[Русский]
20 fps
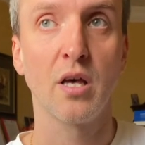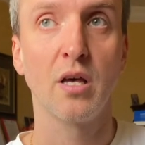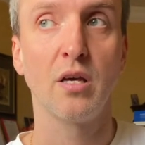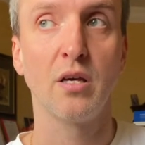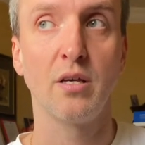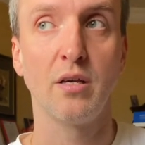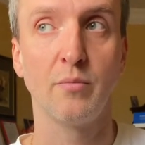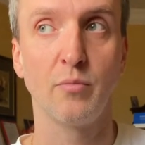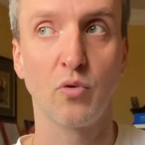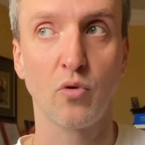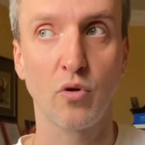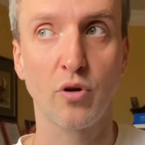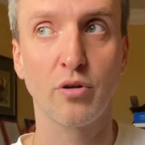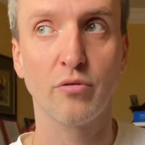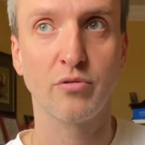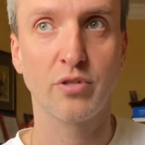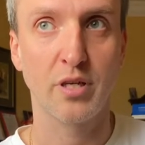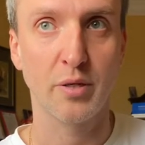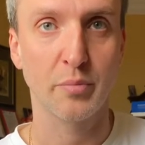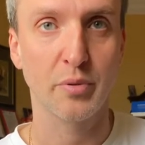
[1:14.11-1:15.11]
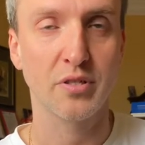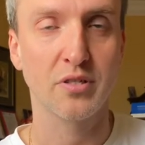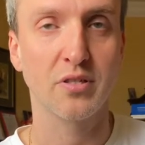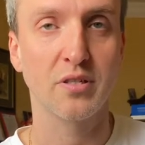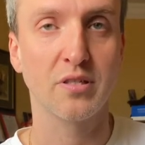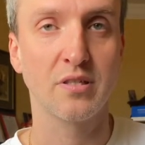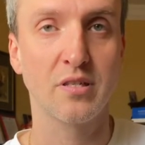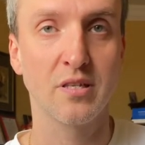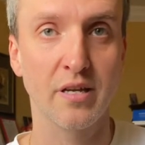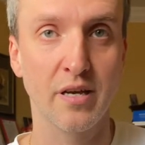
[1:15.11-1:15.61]
и много людей
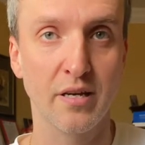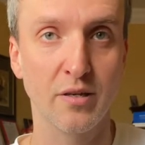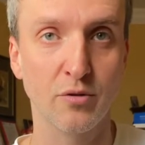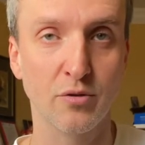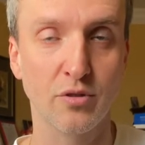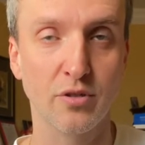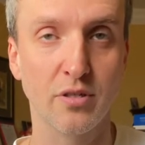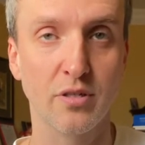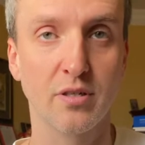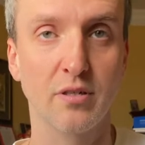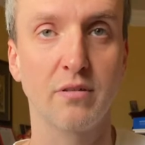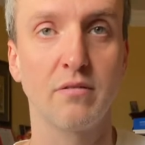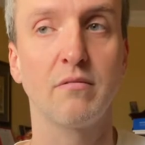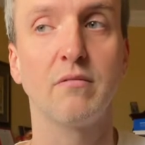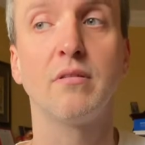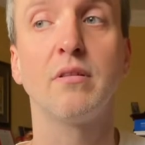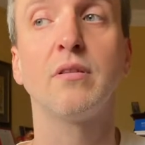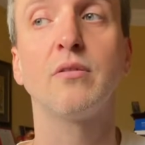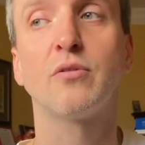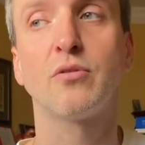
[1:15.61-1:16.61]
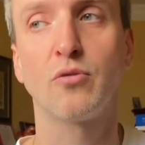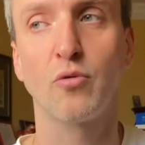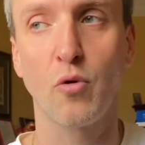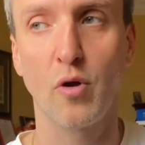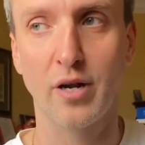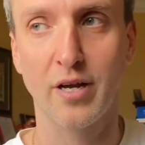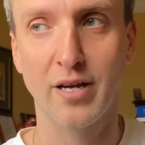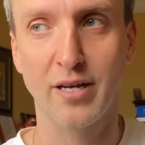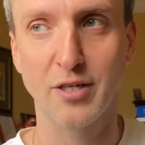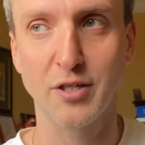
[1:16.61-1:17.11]
присоединяются
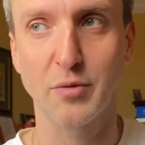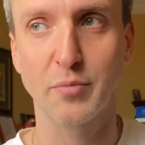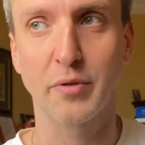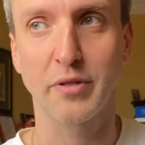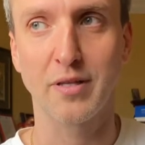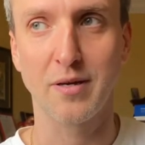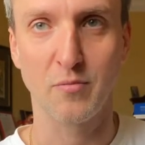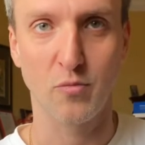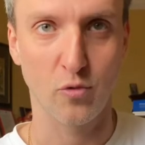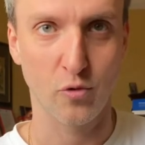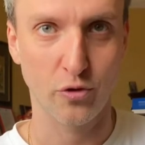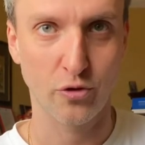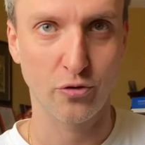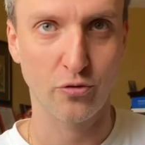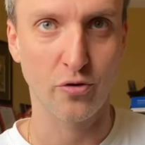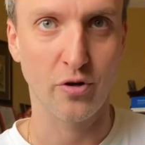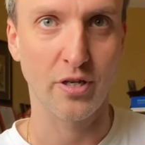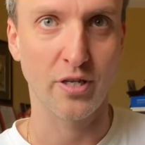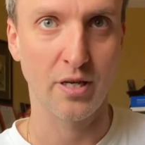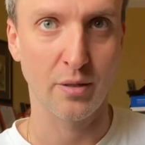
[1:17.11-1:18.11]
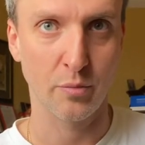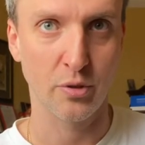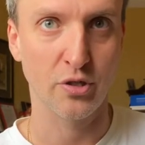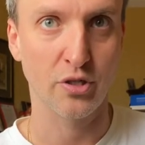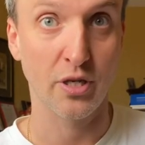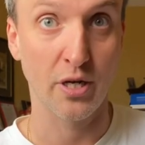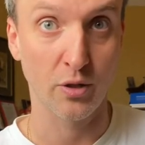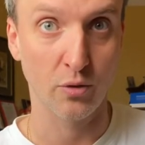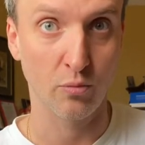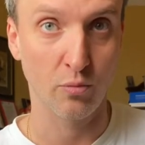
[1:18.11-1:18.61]
только лишь потому, что они
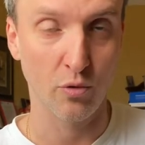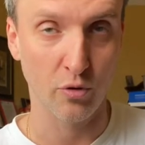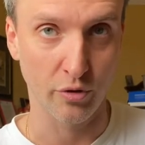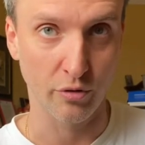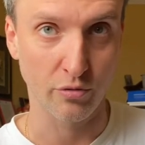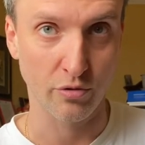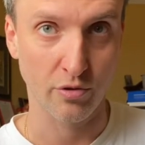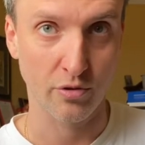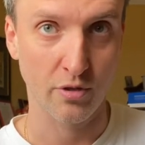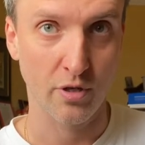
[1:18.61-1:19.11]
обещают бонус.